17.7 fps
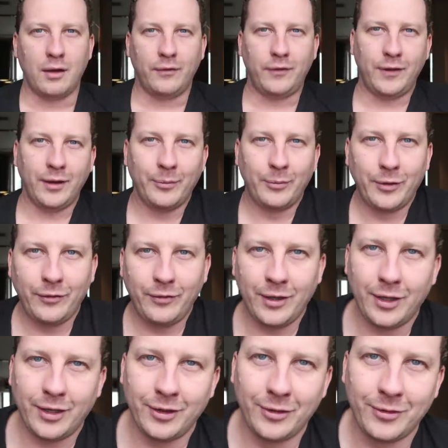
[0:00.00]
Всем
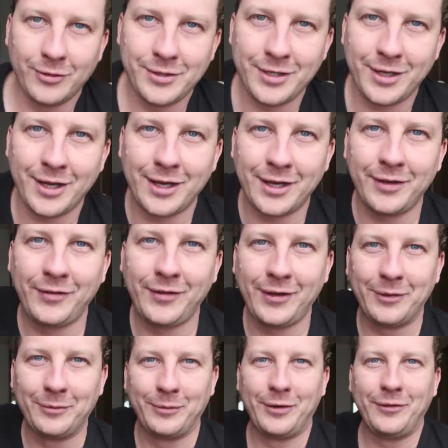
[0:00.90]
привет, друзья!
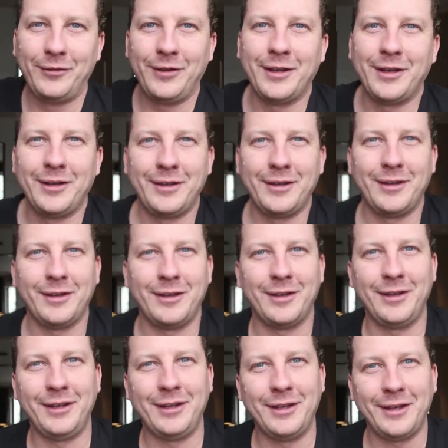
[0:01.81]
Всем привет!
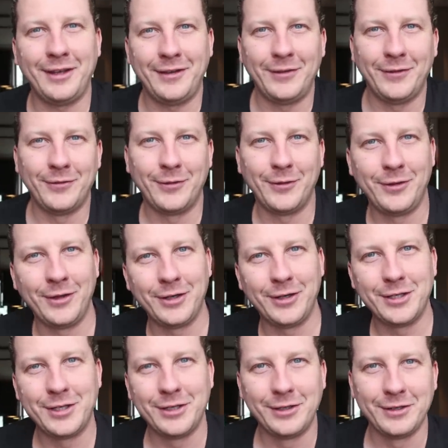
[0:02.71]
Э, я сегодня
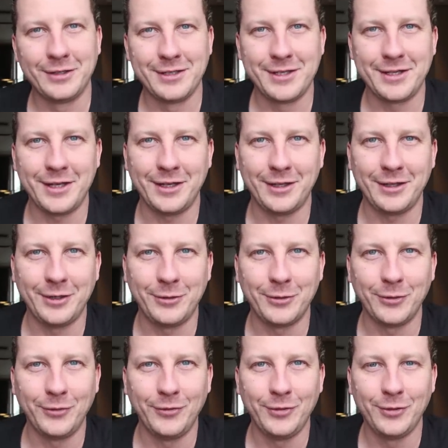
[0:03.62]
решил снять
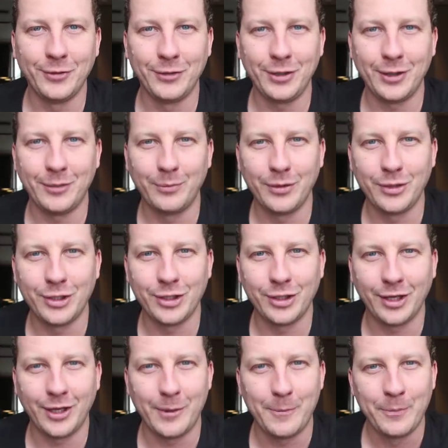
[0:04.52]
такое видео
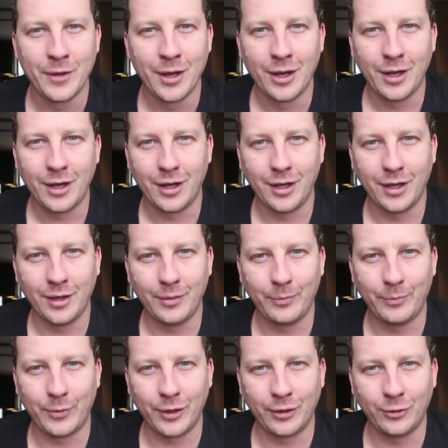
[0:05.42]
необычное э,
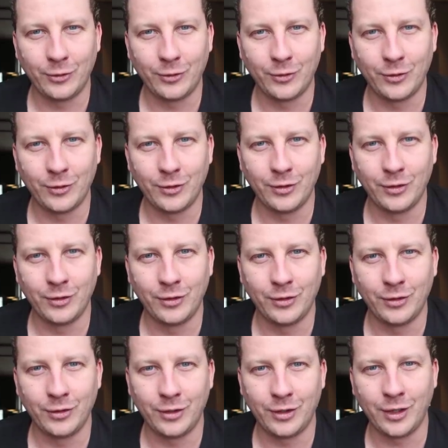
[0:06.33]
про
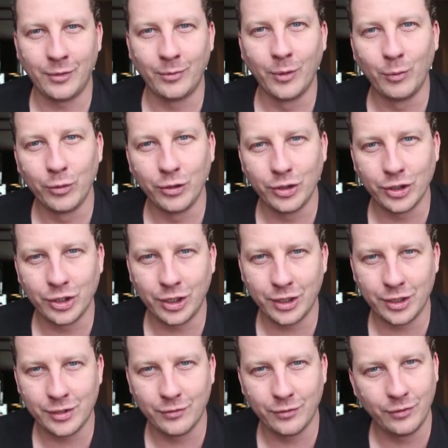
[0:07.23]
то, э, как мы
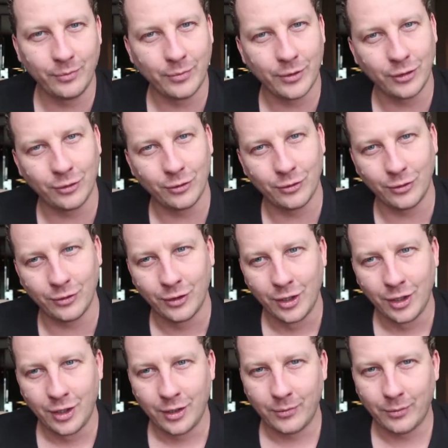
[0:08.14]
путешествуем, про то,
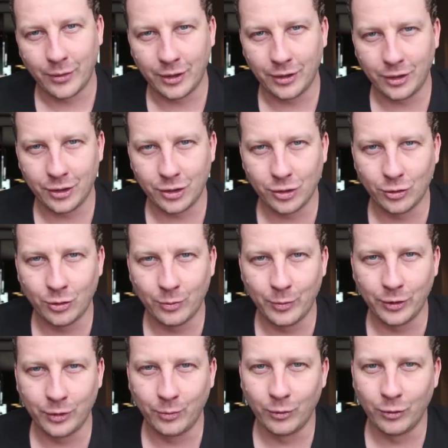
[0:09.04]
про наш опыт.